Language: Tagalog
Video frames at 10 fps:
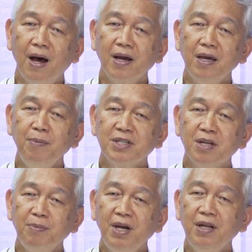Ang ibig
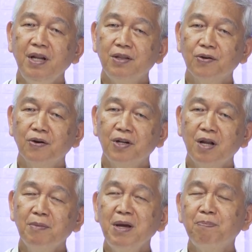sabihin nito
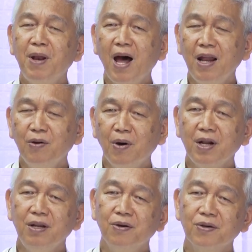na may plano
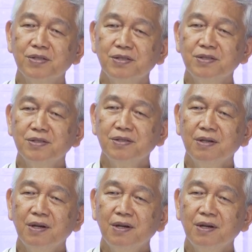ang Diyos.